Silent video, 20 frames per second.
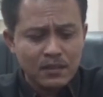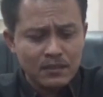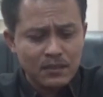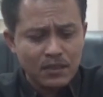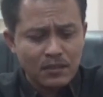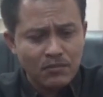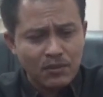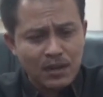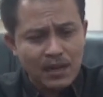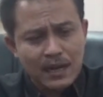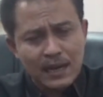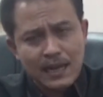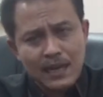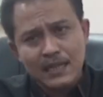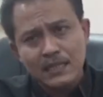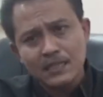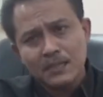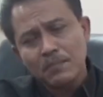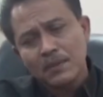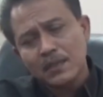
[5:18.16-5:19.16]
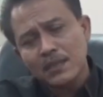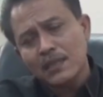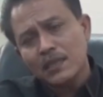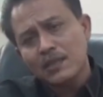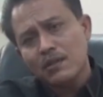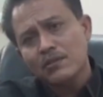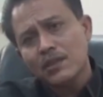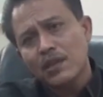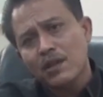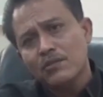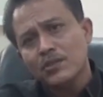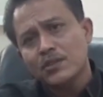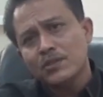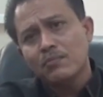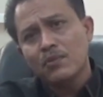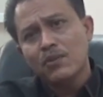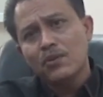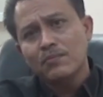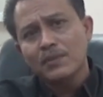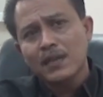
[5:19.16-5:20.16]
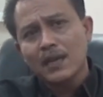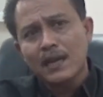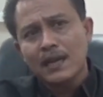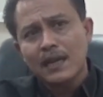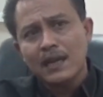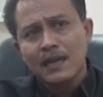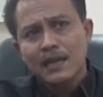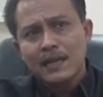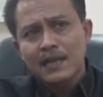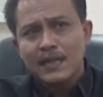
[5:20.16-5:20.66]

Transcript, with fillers: terulang lagi seperti tahun-tahun sebelumnya,